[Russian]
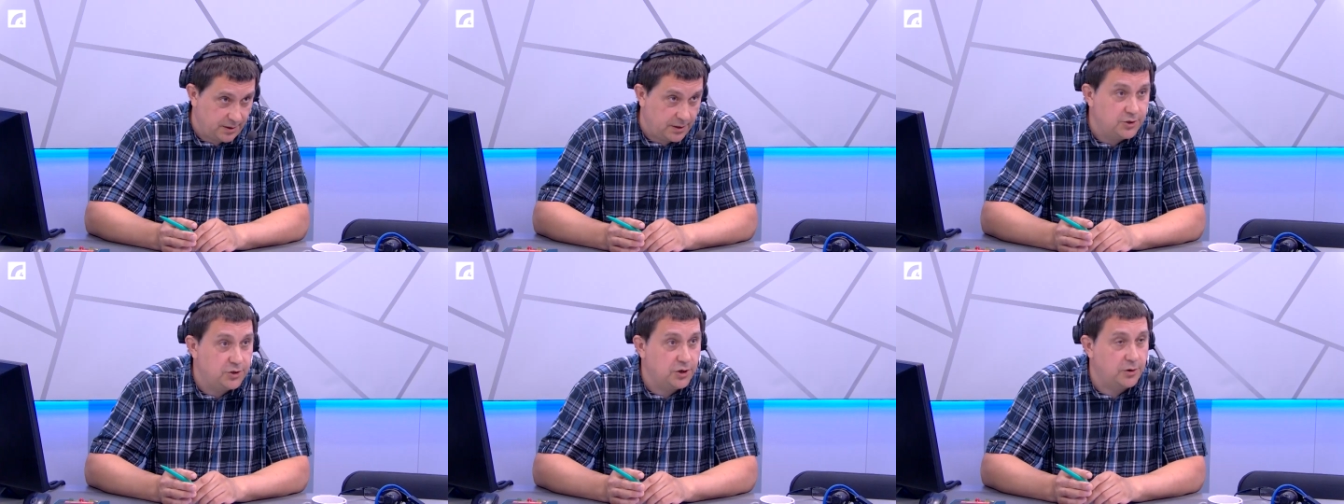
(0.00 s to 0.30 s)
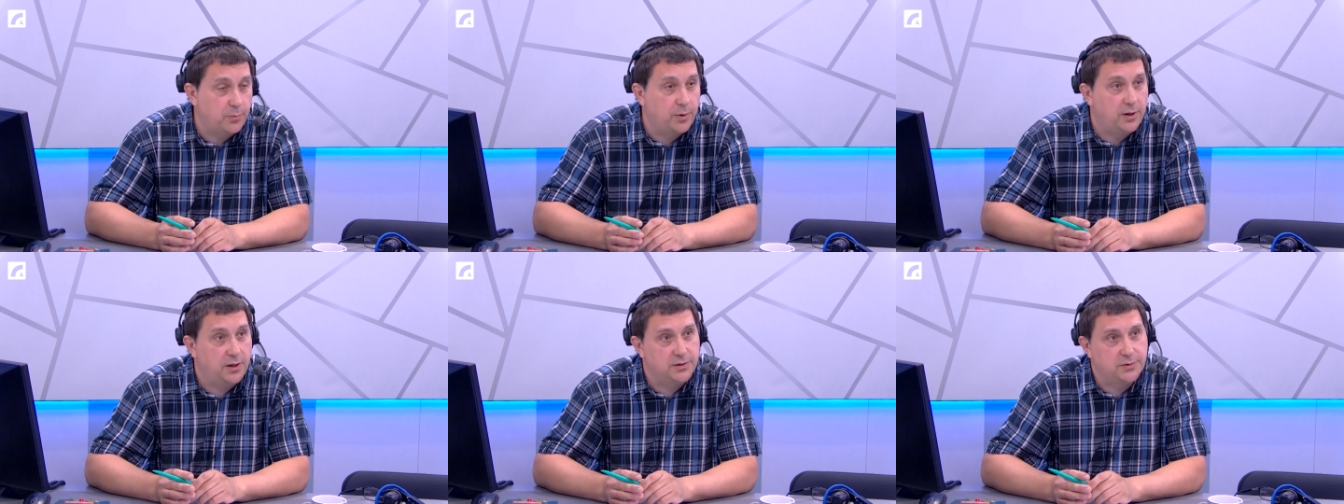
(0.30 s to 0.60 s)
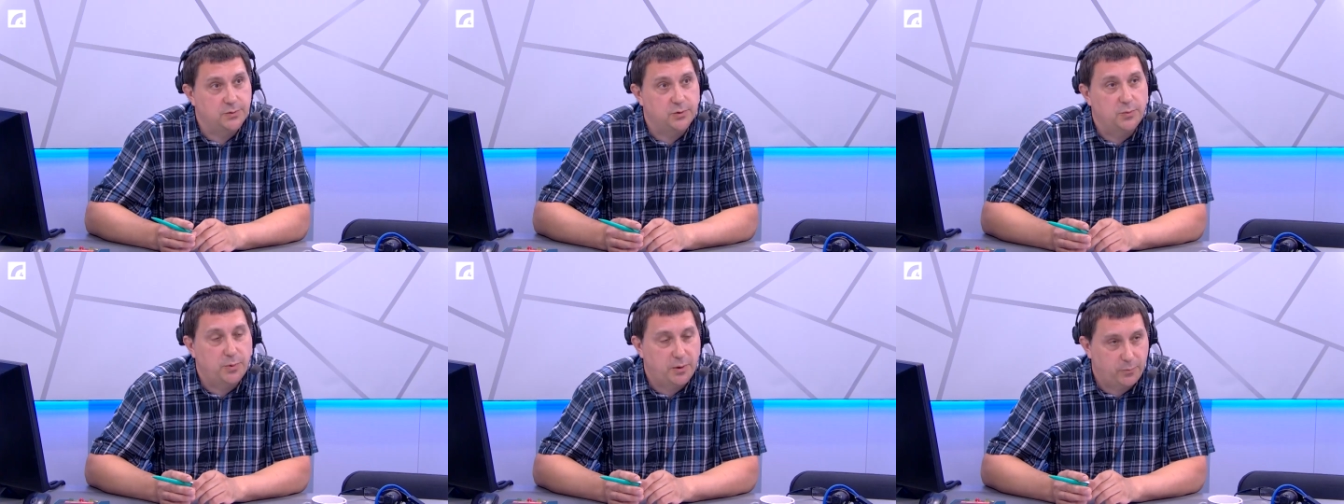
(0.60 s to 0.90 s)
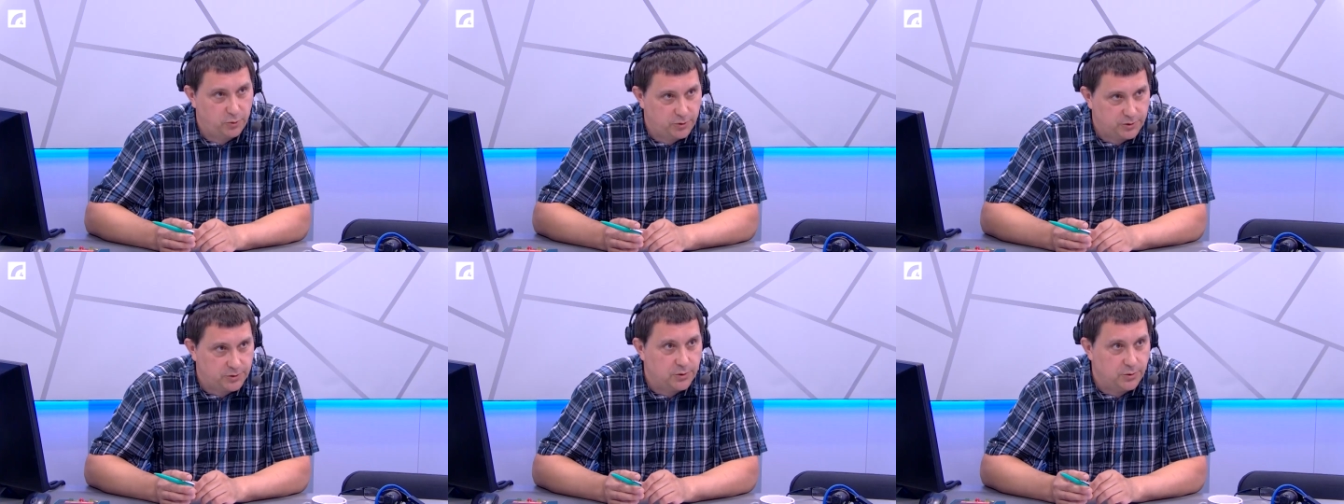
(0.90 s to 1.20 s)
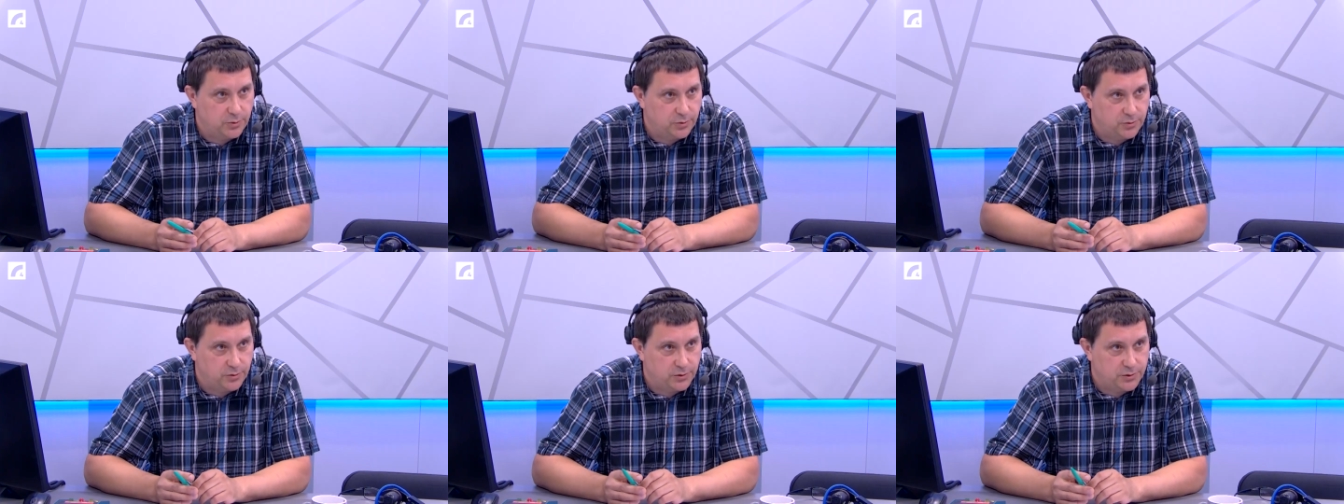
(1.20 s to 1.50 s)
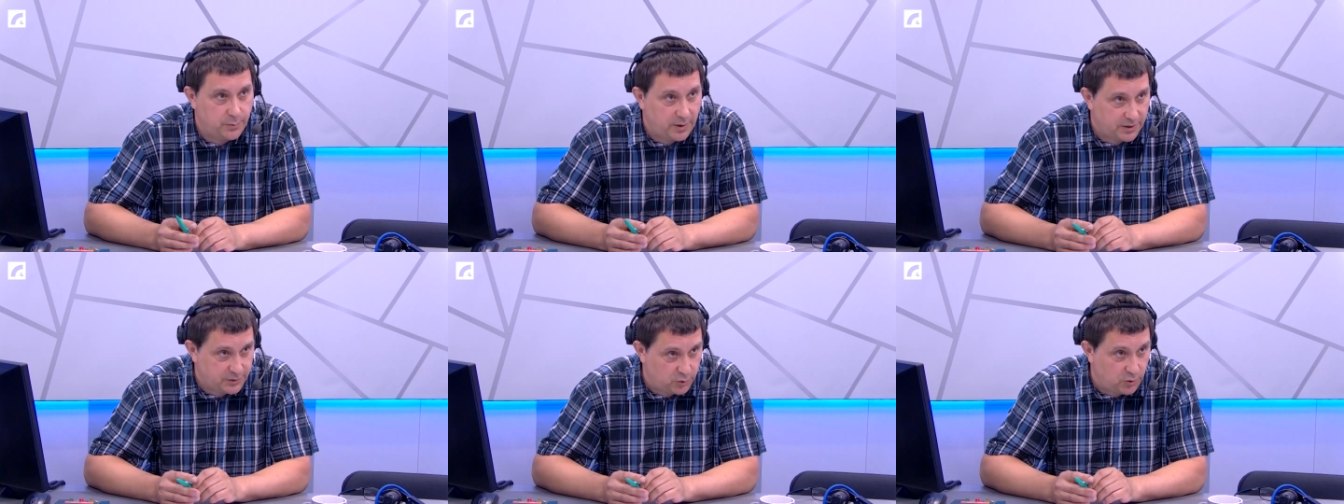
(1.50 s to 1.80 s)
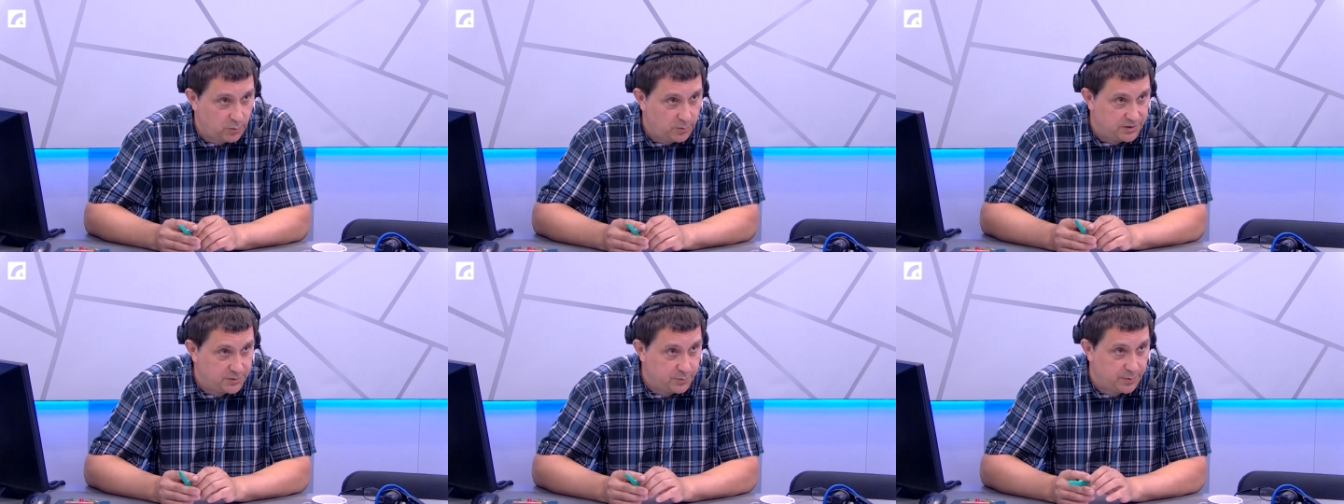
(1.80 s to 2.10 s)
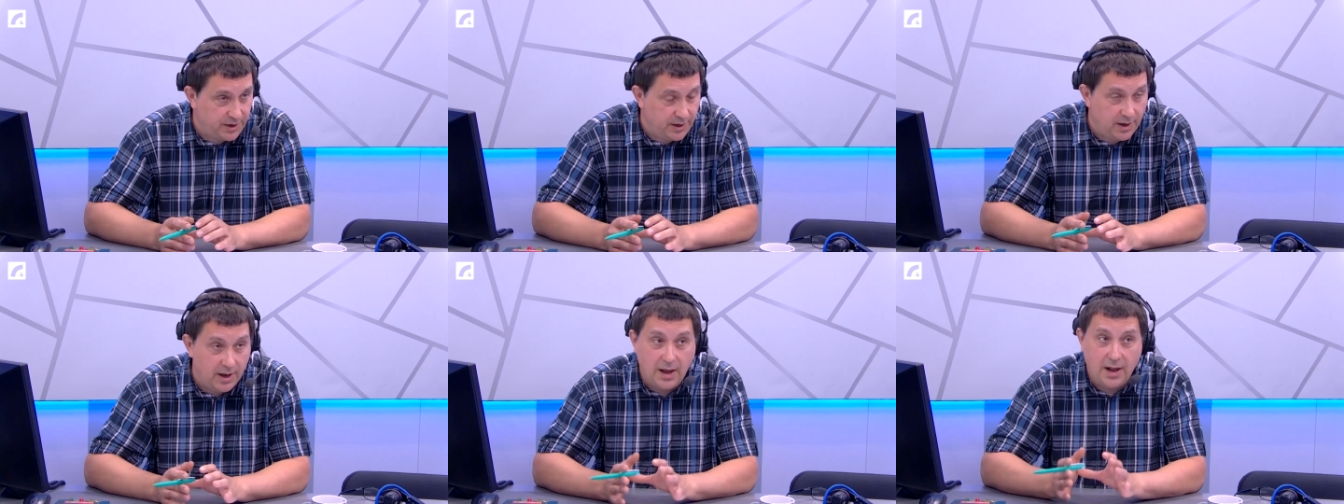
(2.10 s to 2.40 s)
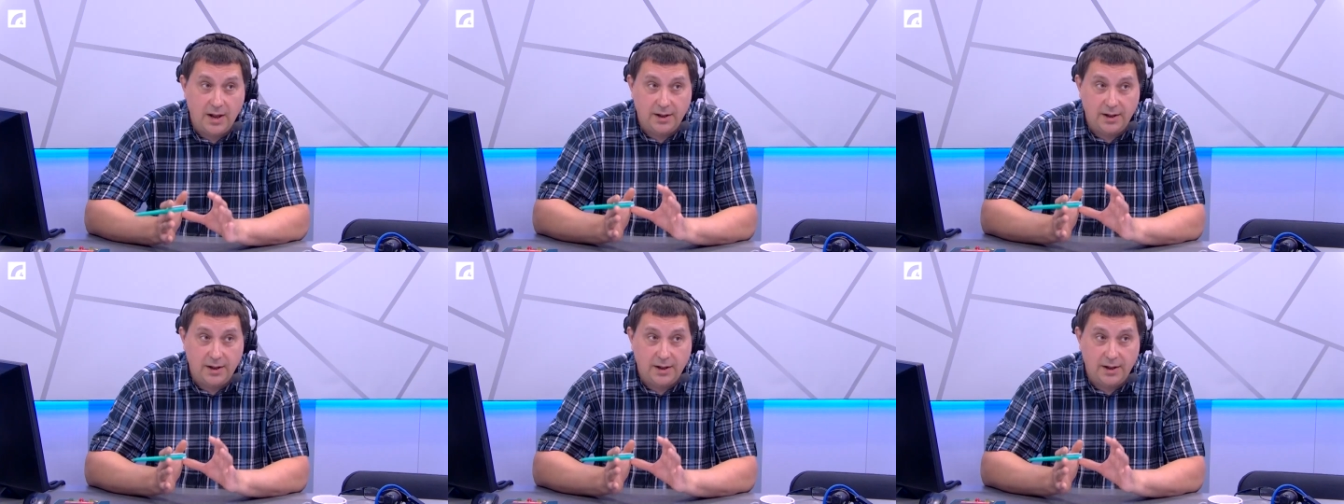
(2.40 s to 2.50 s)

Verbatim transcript: исчерпала свою пропускную способность при